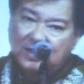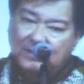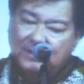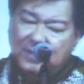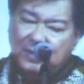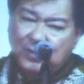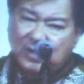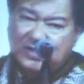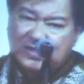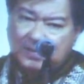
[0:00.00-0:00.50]

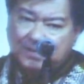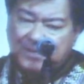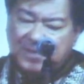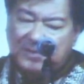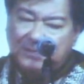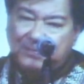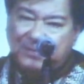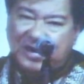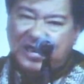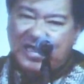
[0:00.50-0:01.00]
ไม่ว่าจะเป็น
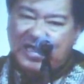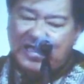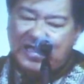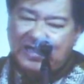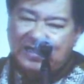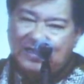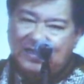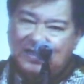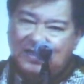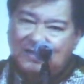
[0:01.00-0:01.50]
เพลง
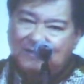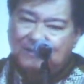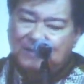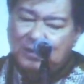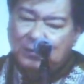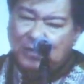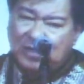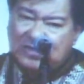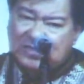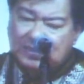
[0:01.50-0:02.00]
ไม่
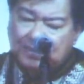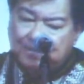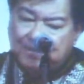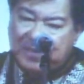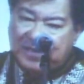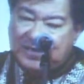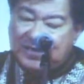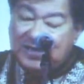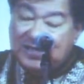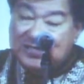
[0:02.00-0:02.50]
ว่าจะเป็น